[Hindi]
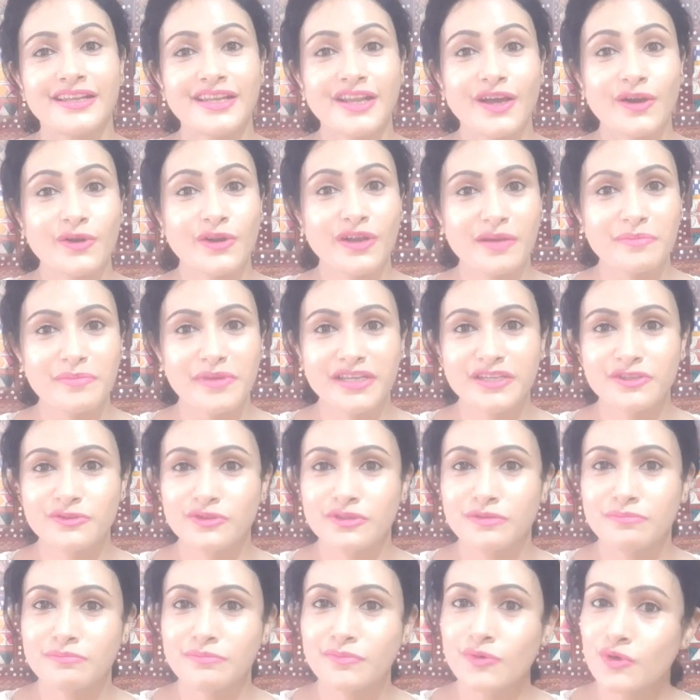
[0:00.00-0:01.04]
नाउ कमिंग टू
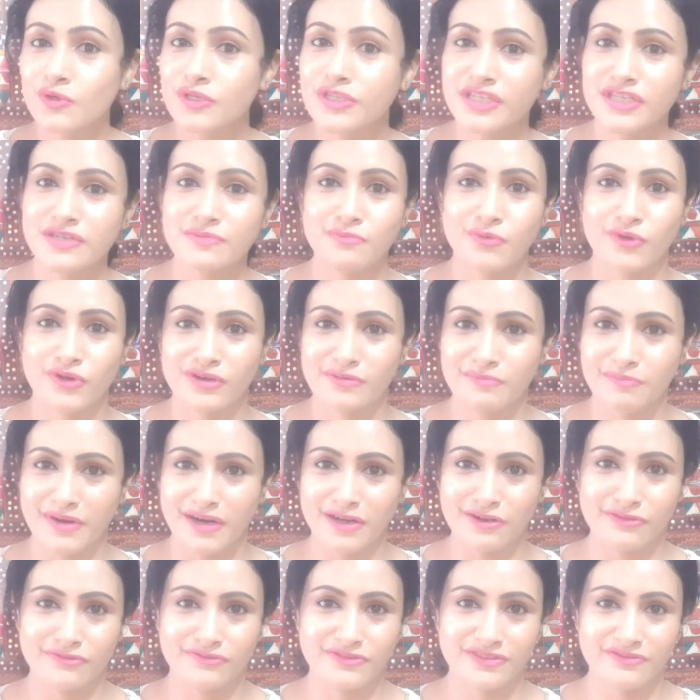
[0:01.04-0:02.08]
द मोस्ट इंपॉर्टेंट
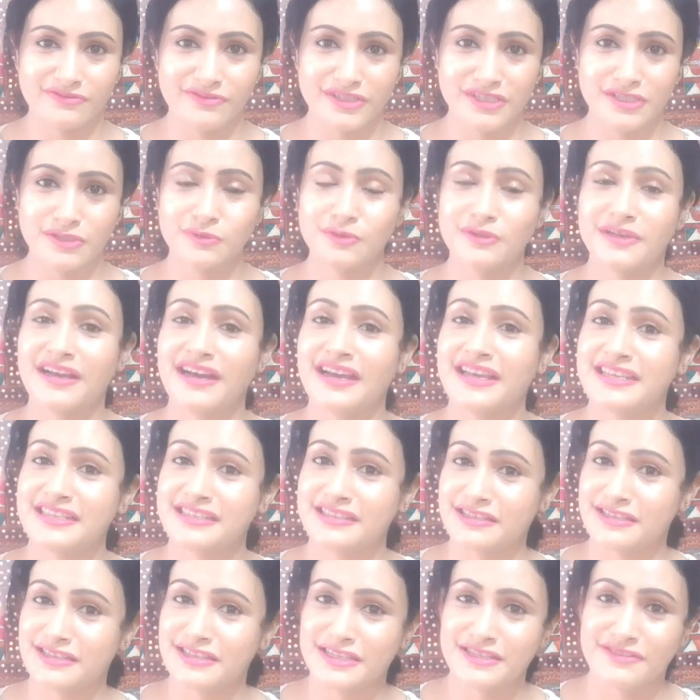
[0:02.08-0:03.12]
पार्ट ऑफ द वीडियो गाइस
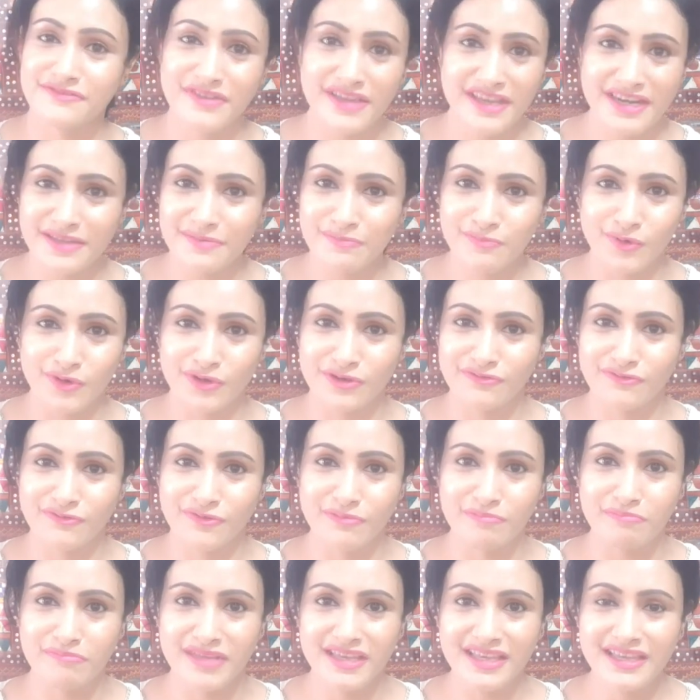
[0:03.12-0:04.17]
दिस इज़ वेरी इंपॉर्टेंट
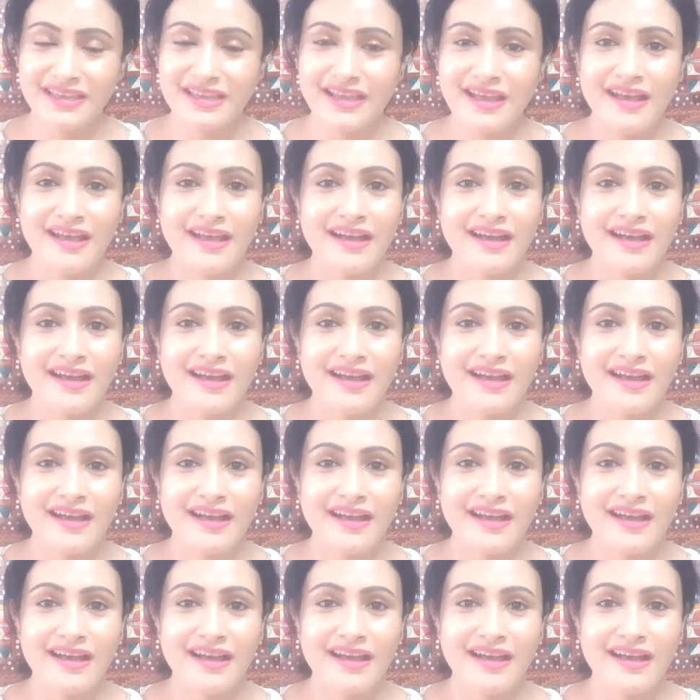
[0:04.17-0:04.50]
फॉर मी